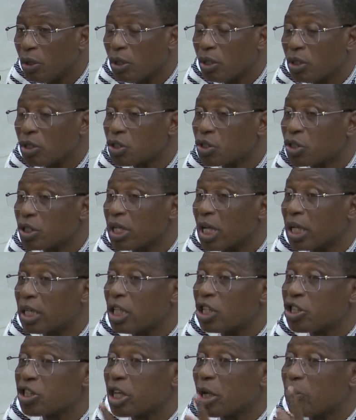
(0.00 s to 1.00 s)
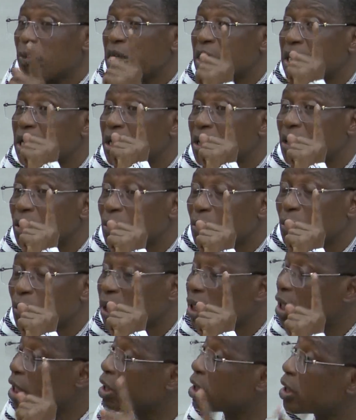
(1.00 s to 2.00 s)
je n'allais jamais
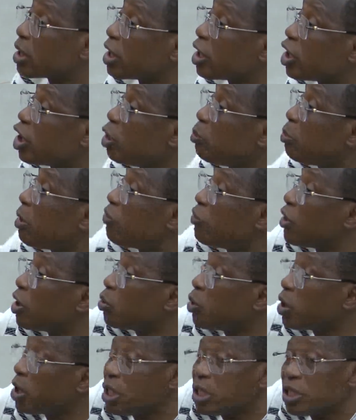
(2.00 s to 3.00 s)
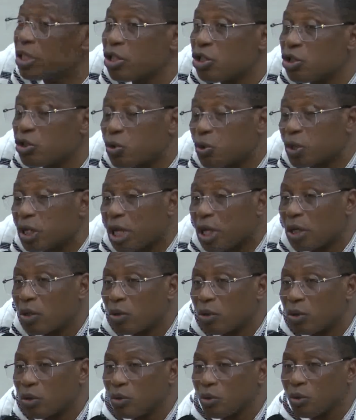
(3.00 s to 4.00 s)
connaître qui m'avait donné ce jour-là
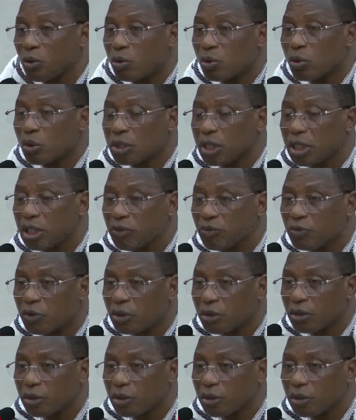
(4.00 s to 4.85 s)
le téléphone.